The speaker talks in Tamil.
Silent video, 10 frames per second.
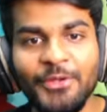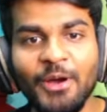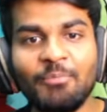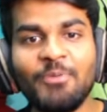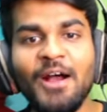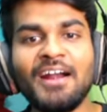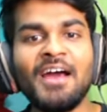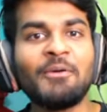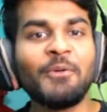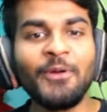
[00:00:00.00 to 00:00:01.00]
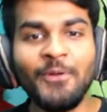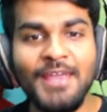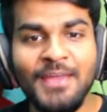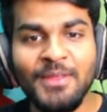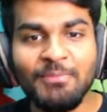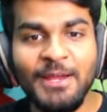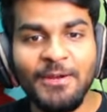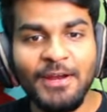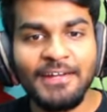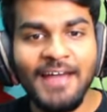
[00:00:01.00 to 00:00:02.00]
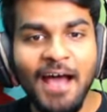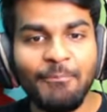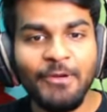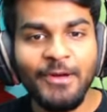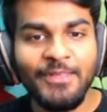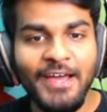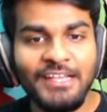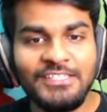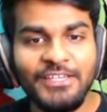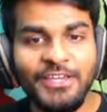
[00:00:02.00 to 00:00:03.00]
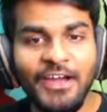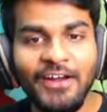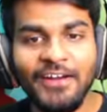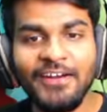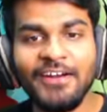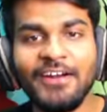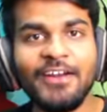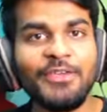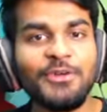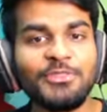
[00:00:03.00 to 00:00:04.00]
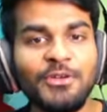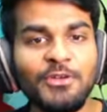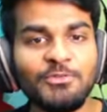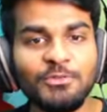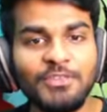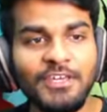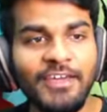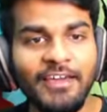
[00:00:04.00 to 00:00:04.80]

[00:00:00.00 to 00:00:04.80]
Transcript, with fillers: எப்பாடா ஒரு வழியா அந்த பில்டிங்கோட டாப்புக்கு வந்தாச்சு அடாடாடா எத்தனை சுத்து